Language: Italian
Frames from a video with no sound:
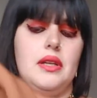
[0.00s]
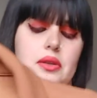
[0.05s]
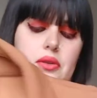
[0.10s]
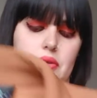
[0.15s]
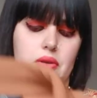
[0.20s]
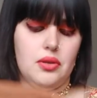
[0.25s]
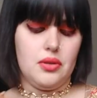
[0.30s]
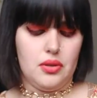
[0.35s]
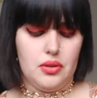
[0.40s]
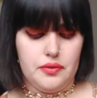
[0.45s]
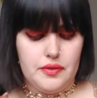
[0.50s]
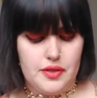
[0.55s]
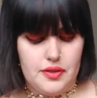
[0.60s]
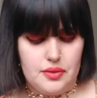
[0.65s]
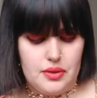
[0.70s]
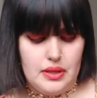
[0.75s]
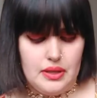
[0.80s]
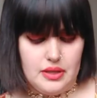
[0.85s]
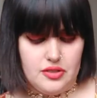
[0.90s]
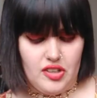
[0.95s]
io ho
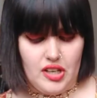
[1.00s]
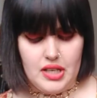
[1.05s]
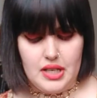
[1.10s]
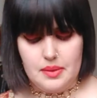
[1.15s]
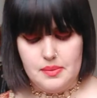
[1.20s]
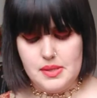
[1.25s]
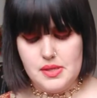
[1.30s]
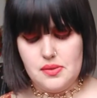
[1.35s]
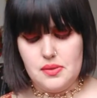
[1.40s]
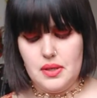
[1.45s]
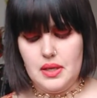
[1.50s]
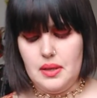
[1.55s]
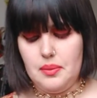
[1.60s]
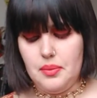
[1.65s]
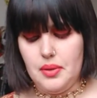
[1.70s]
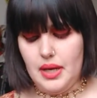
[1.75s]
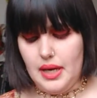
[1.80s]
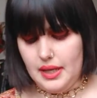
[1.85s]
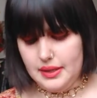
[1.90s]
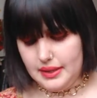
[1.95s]
visto la giacca e mi sono
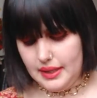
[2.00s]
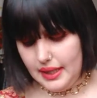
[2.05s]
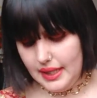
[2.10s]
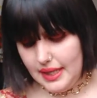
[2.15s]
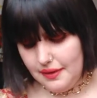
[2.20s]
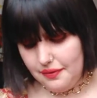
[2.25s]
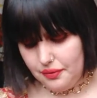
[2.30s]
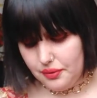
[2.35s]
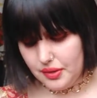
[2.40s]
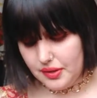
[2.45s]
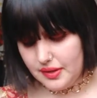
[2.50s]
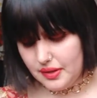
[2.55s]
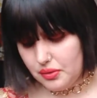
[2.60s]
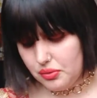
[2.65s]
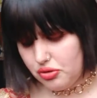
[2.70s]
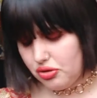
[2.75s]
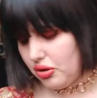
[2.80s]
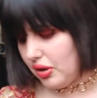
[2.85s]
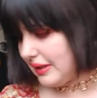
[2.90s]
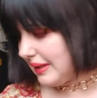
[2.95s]
innamorata e forse
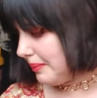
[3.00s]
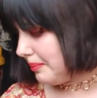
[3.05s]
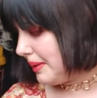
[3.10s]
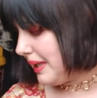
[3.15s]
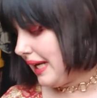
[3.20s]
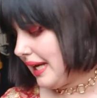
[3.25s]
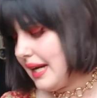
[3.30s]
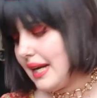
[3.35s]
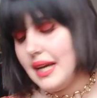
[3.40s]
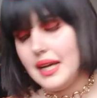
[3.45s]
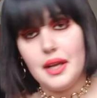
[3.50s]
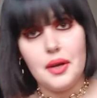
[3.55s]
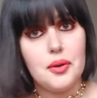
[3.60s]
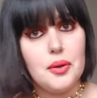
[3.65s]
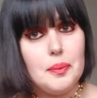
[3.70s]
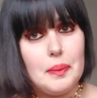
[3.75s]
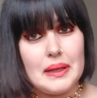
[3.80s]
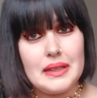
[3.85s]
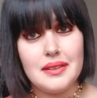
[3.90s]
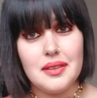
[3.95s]
riuscirò ad abbinarla anche
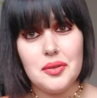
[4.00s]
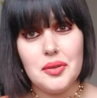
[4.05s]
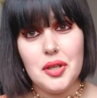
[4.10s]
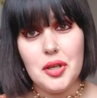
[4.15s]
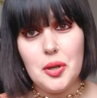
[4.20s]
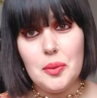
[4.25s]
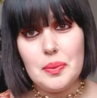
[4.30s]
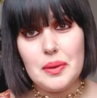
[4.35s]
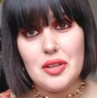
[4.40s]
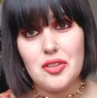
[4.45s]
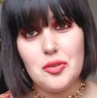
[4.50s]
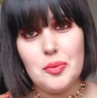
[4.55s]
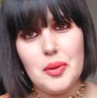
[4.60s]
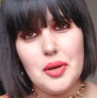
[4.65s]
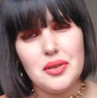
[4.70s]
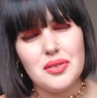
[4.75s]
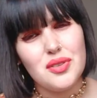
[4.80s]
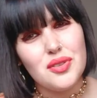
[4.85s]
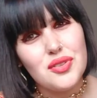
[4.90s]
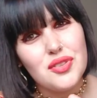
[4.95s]
col pantalone che ho preso,
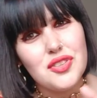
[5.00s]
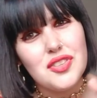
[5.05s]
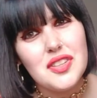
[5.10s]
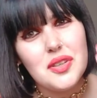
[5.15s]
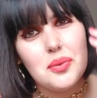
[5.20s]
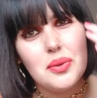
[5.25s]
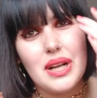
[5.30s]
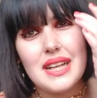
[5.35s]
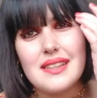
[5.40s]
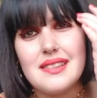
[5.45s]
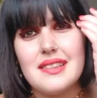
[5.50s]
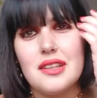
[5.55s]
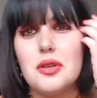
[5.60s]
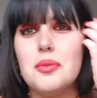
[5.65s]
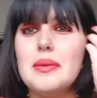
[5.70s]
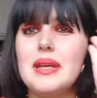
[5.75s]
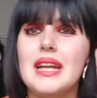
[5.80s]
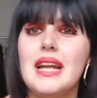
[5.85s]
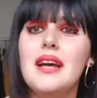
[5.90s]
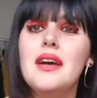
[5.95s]
però non sono sicura che
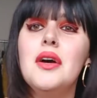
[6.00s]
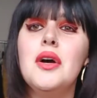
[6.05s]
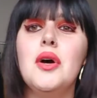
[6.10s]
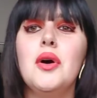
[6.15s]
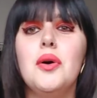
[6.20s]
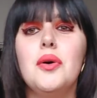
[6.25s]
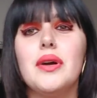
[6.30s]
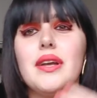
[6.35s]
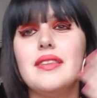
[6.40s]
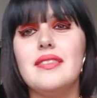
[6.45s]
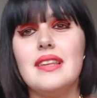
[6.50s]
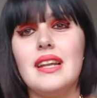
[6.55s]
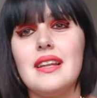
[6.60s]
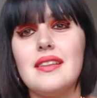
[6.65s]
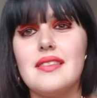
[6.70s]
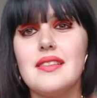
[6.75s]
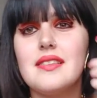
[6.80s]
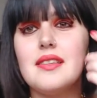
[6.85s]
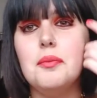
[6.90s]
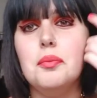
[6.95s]
stiano bene o che sia la
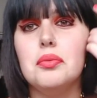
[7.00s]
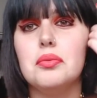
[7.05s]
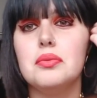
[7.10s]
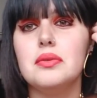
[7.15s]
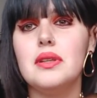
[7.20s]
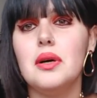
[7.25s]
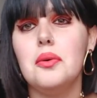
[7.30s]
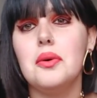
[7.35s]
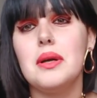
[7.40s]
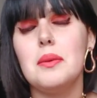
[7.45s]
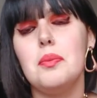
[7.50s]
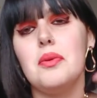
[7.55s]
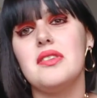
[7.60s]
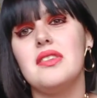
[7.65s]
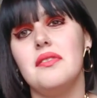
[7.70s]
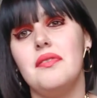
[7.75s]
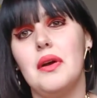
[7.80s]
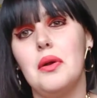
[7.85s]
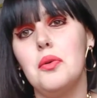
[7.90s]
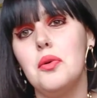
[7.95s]
stessa punta o che
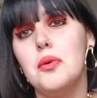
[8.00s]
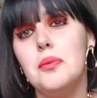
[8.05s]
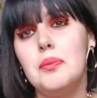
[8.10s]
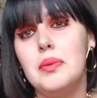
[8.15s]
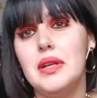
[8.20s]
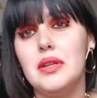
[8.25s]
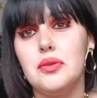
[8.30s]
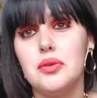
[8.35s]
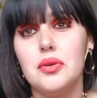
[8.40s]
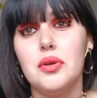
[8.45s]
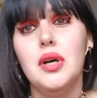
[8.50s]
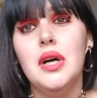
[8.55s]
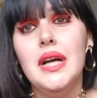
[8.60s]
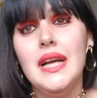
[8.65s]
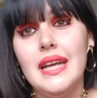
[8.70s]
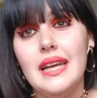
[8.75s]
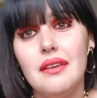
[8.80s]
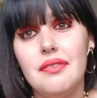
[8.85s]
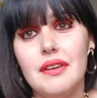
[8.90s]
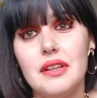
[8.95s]
possa fare un completo
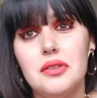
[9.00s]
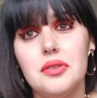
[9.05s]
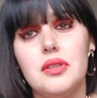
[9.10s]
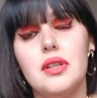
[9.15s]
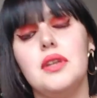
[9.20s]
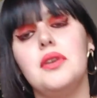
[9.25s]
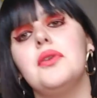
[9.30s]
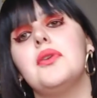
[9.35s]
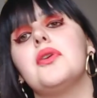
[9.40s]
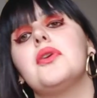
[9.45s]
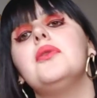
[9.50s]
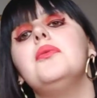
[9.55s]
effetto tailleur,